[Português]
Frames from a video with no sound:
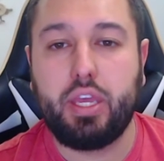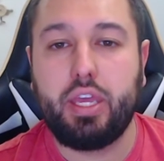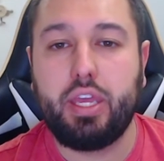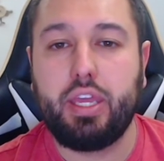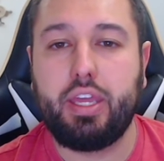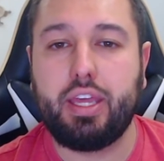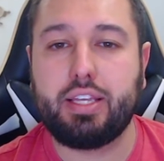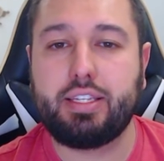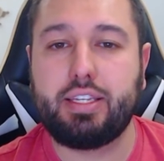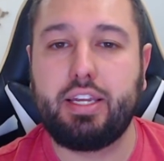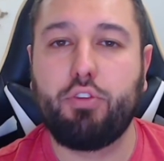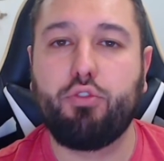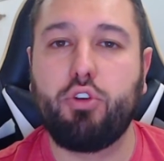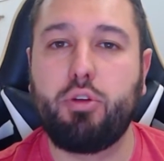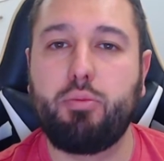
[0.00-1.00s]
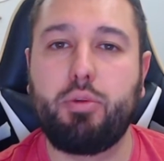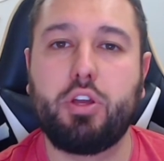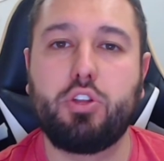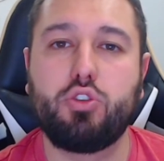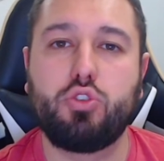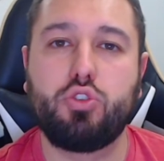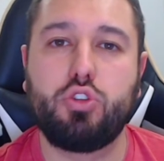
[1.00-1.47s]
E ele foi meio
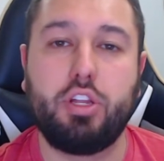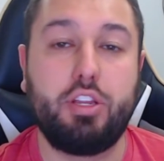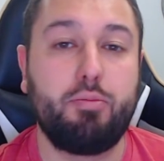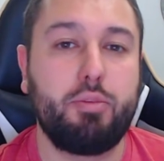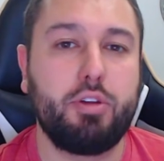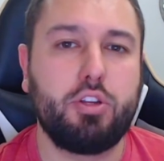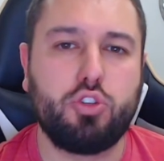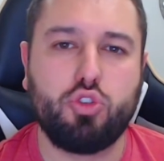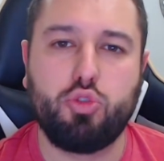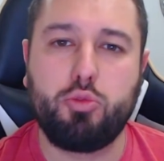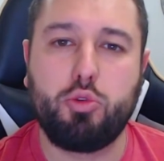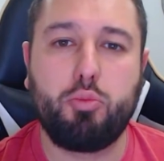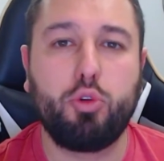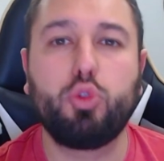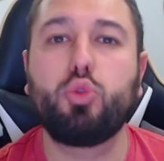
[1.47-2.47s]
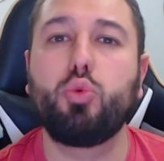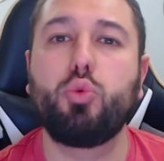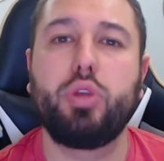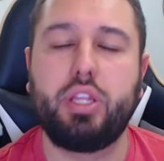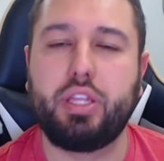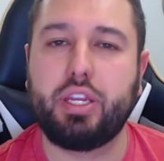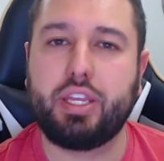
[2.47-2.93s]
que, ele meio que descobriu pelo
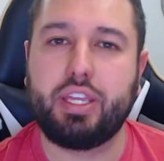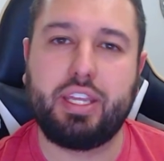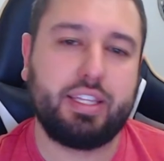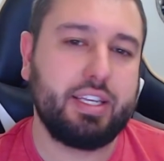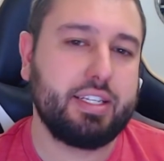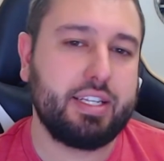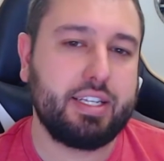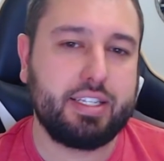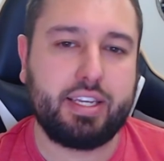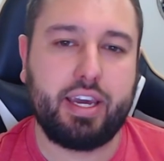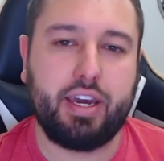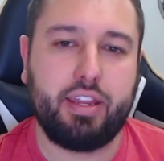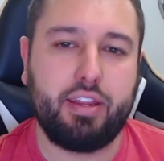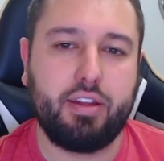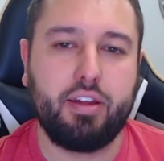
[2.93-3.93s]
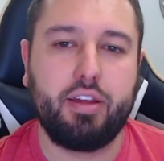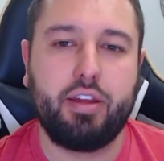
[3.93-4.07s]
Twitter que ia ter essa série.